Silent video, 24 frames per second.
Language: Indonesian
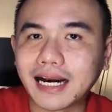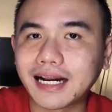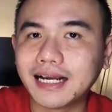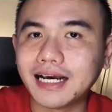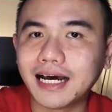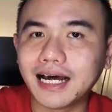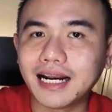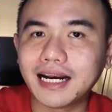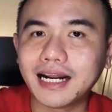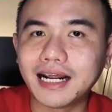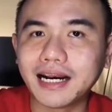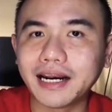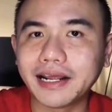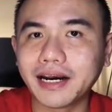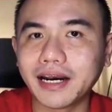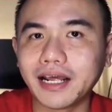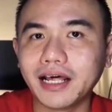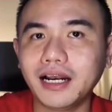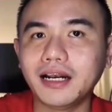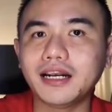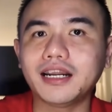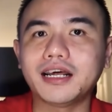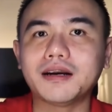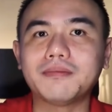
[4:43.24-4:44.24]
harga dari
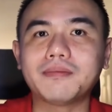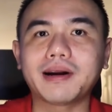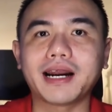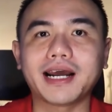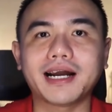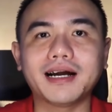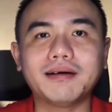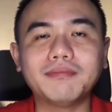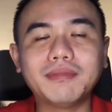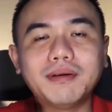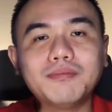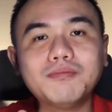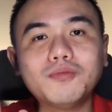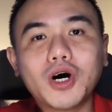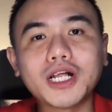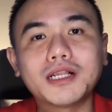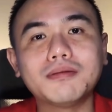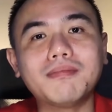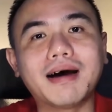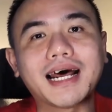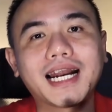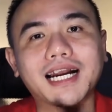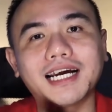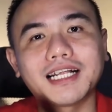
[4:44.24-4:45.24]
real dan mereka
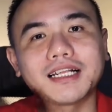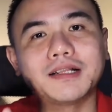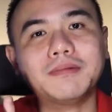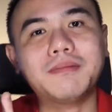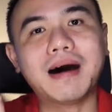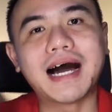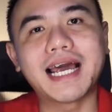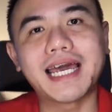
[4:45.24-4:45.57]
membuat market